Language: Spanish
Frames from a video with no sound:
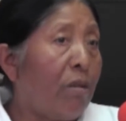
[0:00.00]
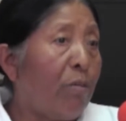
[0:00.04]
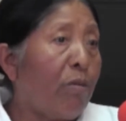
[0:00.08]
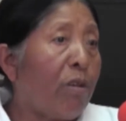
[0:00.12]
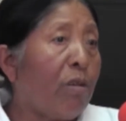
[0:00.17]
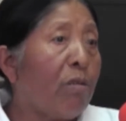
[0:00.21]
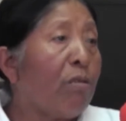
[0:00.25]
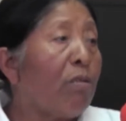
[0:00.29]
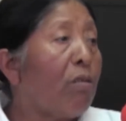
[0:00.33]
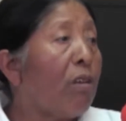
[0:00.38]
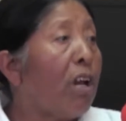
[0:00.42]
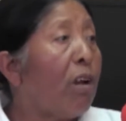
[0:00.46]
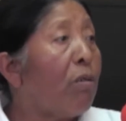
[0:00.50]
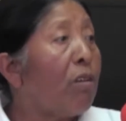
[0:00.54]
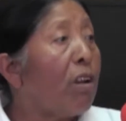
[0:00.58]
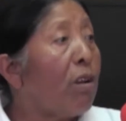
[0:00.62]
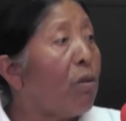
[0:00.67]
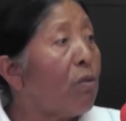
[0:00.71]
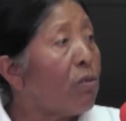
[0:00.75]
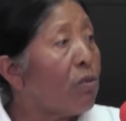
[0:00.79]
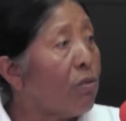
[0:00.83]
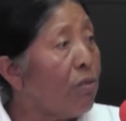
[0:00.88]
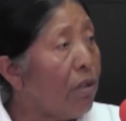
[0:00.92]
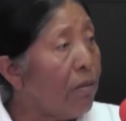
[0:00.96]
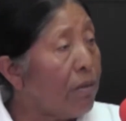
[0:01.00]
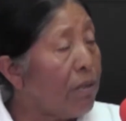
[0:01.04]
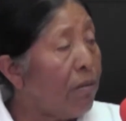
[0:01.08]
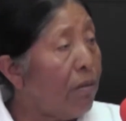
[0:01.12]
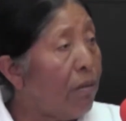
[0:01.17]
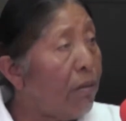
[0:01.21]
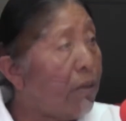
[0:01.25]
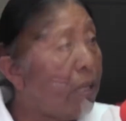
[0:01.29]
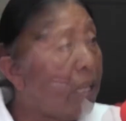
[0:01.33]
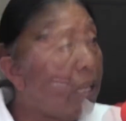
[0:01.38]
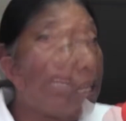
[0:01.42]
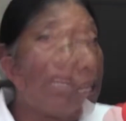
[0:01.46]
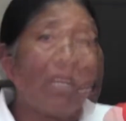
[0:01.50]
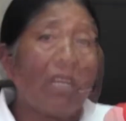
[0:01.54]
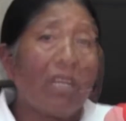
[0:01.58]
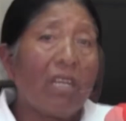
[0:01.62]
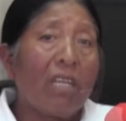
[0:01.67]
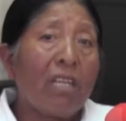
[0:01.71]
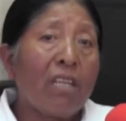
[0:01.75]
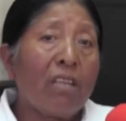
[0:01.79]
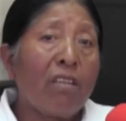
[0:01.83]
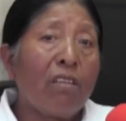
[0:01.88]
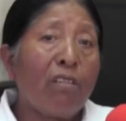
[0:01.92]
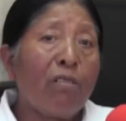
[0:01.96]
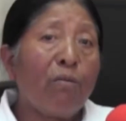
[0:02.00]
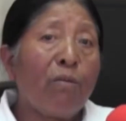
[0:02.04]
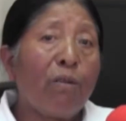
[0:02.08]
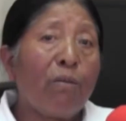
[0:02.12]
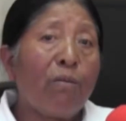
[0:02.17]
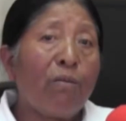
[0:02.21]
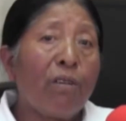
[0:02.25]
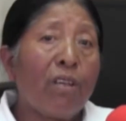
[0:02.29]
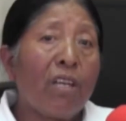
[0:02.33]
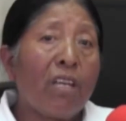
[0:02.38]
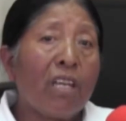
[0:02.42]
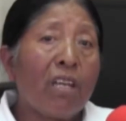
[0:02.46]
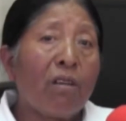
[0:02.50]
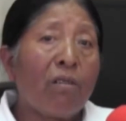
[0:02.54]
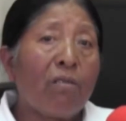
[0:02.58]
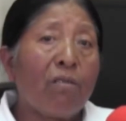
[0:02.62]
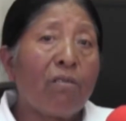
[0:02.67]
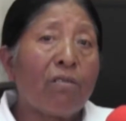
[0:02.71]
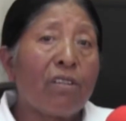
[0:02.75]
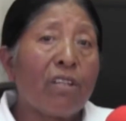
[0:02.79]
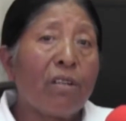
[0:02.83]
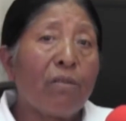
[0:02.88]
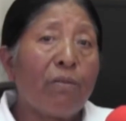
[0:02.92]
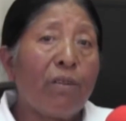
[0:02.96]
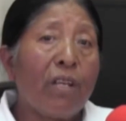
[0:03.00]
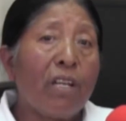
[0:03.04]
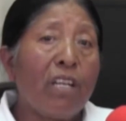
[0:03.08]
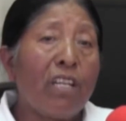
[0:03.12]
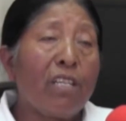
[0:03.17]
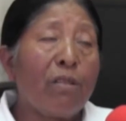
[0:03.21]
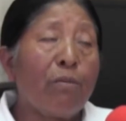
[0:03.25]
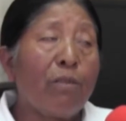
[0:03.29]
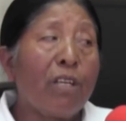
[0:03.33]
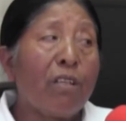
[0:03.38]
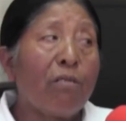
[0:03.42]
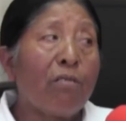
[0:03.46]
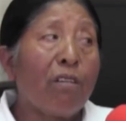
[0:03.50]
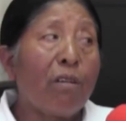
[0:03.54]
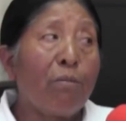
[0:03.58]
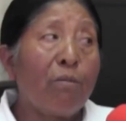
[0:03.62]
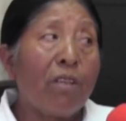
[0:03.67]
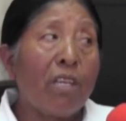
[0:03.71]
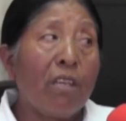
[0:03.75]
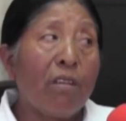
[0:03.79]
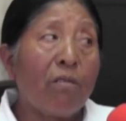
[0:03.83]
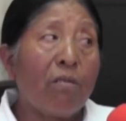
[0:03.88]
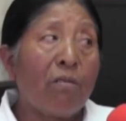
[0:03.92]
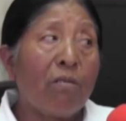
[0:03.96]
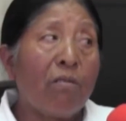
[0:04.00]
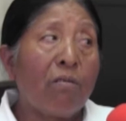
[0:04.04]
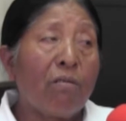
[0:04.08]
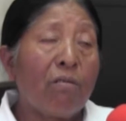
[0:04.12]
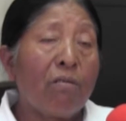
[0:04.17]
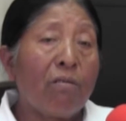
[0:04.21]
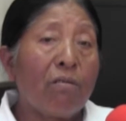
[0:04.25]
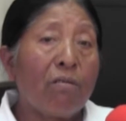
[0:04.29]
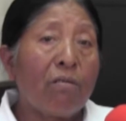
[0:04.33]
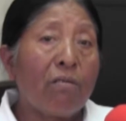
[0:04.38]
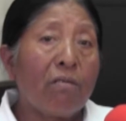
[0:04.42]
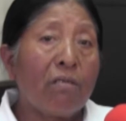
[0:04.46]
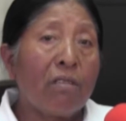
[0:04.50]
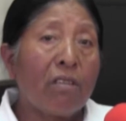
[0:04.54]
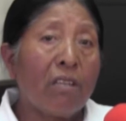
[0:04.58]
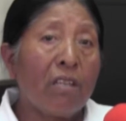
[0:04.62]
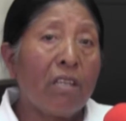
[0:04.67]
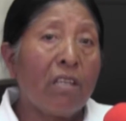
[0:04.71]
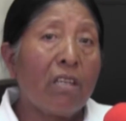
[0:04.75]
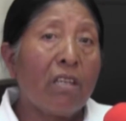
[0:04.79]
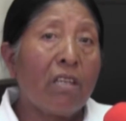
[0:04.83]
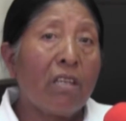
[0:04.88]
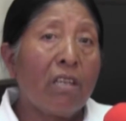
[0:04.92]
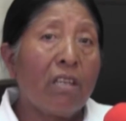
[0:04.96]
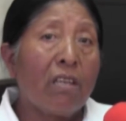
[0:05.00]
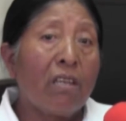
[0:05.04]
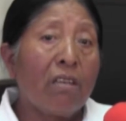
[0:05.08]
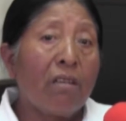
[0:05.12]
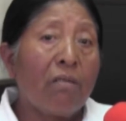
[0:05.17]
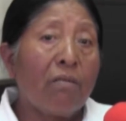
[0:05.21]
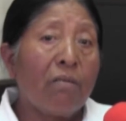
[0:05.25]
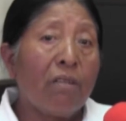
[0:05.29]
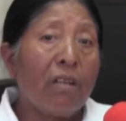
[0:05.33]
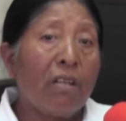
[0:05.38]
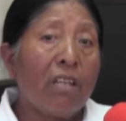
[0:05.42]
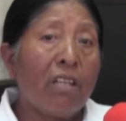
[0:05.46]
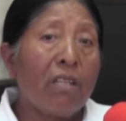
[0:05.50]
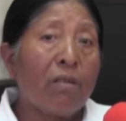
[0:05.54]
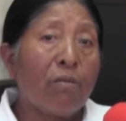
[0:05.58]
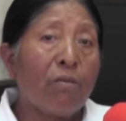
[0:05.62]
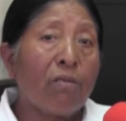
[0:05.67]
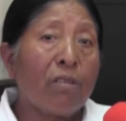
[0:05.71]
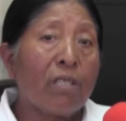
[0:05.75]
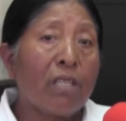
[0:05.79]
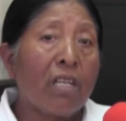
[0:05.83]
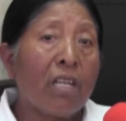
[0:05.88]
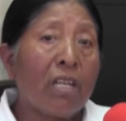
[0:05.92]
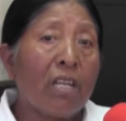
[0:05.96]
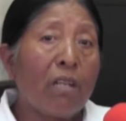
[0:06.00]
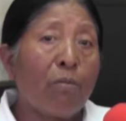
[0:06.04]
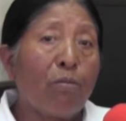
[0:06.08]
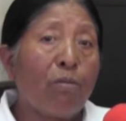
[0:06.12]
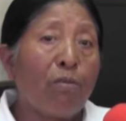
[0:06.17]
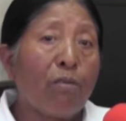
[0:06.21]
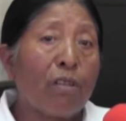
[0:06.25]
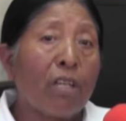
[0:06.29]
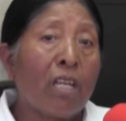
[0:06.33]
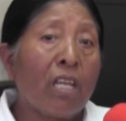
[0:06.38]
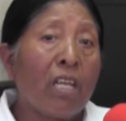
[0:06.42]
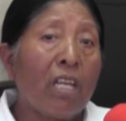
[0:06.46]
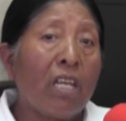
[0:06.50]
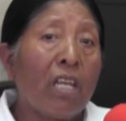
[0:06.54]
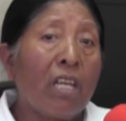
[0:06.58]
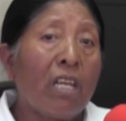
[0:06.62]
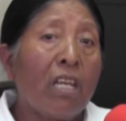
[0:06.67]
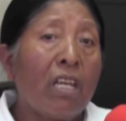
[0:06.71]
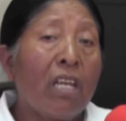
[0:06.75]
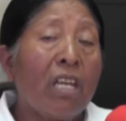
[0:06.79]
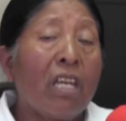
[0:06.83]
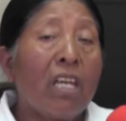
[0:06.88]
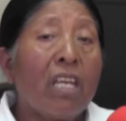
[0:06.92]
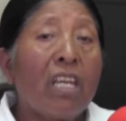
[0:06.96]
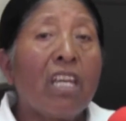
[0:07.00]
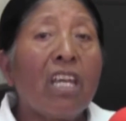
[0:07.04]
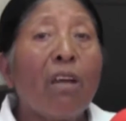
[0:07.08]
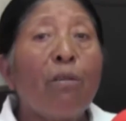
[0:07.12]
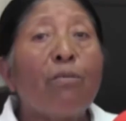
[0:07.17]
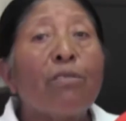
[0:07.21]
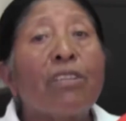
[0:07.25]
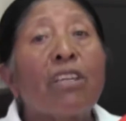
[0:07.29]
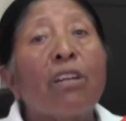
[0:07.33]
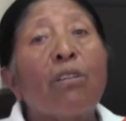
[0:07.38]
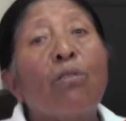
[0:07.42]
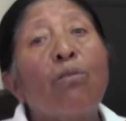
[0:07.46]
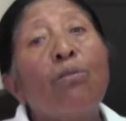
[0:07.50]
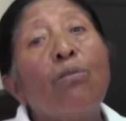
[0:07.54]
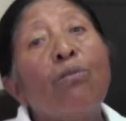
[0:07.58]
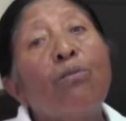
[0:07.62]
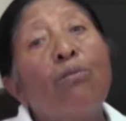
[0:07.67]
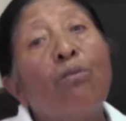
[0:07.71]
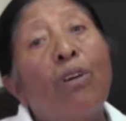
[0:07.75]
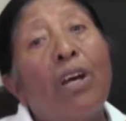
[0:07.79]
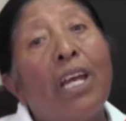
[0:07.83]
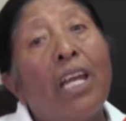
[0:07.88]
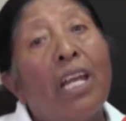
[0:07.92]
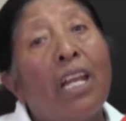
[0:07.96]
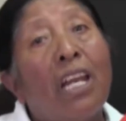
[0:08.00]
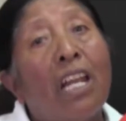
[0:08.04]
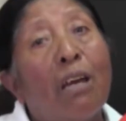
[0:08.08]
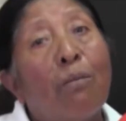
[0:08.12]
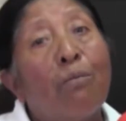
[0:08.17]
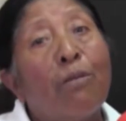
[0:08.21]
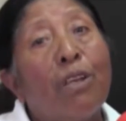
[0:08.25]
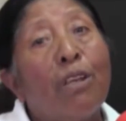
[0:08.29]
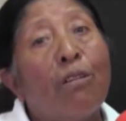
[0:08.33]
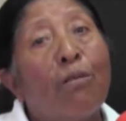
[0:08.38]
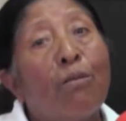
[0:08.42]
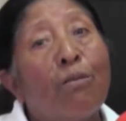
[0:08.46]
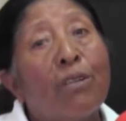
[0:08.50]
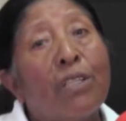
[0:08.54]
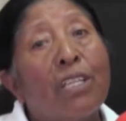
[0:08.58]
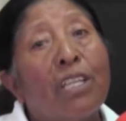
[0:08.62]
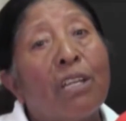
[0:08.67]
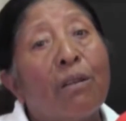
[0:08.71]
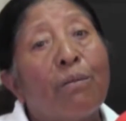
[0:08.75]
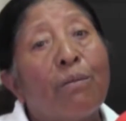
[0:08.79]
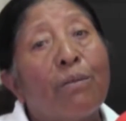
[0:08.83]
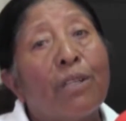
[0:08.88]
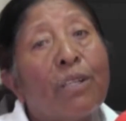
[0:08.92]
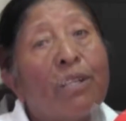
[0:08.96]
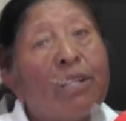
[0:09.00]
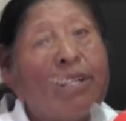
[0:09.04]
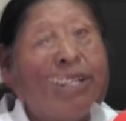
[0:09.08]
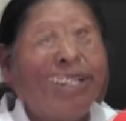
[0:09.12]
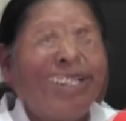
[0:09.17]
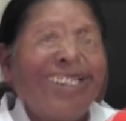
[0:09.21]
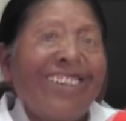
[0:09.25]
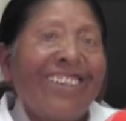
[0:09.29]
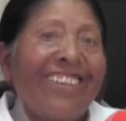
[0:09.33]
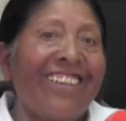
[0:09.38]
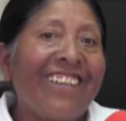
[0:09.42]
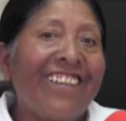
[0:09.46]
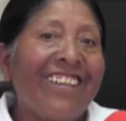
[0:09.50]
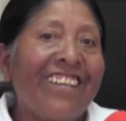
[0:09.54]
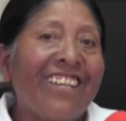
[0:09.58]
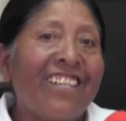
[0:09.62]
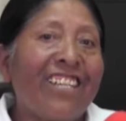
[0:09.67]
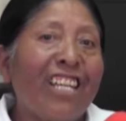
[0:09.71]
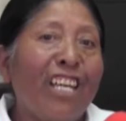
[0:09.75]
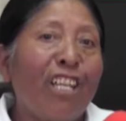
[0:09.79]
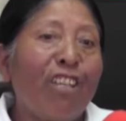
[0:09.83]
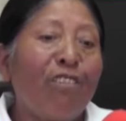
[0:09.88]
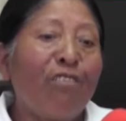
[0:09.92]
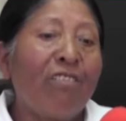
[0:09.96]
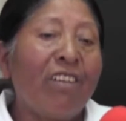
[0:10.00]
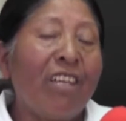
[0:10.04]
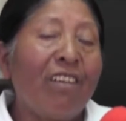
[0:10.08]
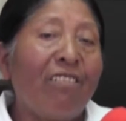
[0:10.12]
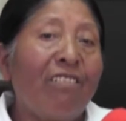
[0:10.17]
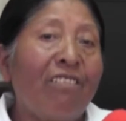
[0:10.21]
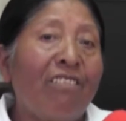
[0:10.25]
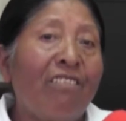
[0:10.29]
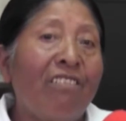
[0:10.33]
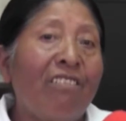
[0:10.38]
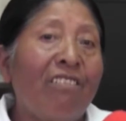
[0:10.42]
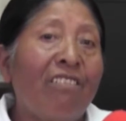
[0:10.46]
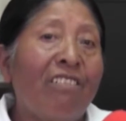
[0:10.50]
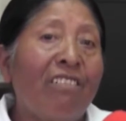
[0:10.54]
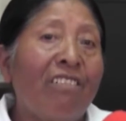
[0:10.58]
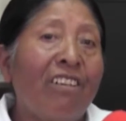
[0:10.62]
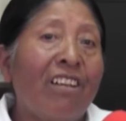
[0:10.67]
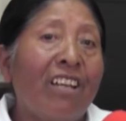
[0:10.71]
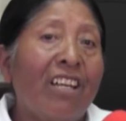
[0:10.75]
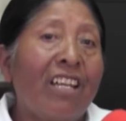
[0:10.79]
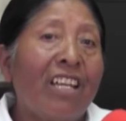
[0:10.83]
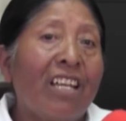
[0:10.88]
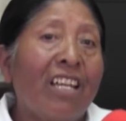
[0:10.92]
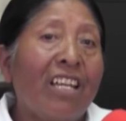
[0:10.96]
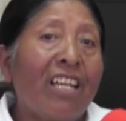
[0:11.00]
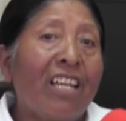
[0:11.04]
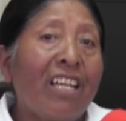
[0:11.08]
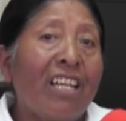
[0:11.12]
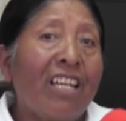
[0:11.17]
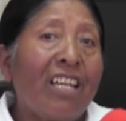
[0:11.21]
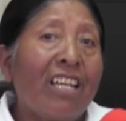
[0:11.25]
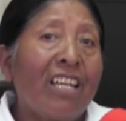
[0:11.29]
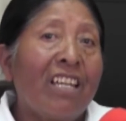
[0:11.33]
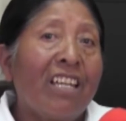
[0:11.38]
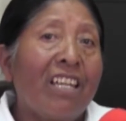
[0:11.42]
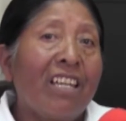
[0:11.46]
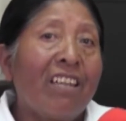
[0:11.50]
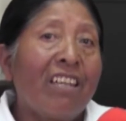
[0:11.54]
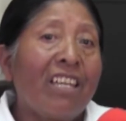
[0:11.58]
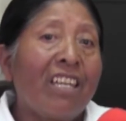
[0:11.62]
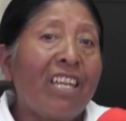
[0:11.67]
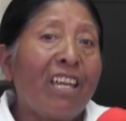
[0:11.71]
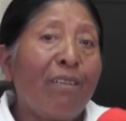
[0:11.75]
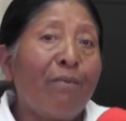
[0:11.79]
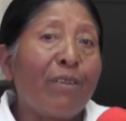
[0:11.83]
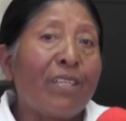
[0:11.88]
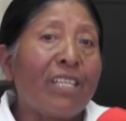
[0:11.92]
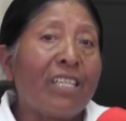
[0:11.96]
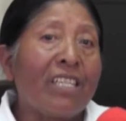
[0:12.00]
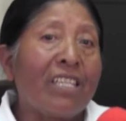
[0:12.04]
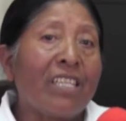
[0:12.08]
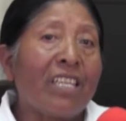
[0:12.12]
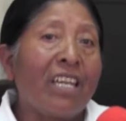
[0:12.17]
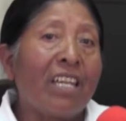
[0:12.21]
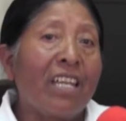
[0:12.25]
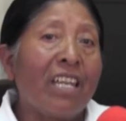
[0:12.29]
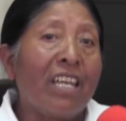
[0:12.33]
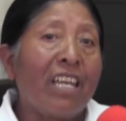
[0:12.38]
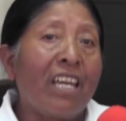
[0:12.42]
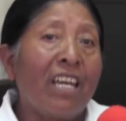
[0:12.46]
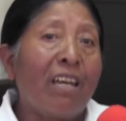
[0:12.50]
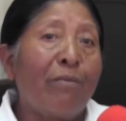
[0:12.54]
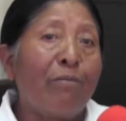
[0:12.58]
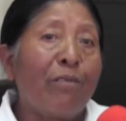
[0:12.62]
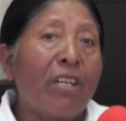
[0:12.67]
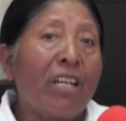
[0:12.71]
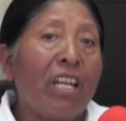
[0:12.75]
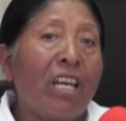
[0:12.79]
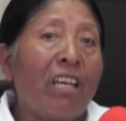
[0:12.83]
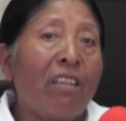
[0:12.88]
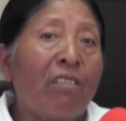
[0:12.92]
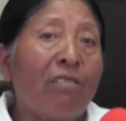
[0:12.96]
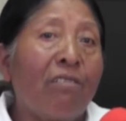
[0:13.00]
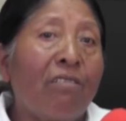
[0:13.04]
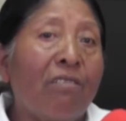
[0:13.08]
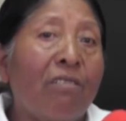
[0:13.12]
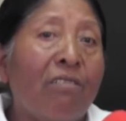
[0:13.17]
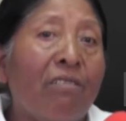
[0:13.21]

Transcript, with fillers: Pero ahora a los nueve se va a venir. Yo me voy a encontrar feliz viendo a mi hijo. Feliz voy a estar porque ya voy a estar junto a él, a mi hijo estar. Te extraño, hijo ya vas a estar a mi lado.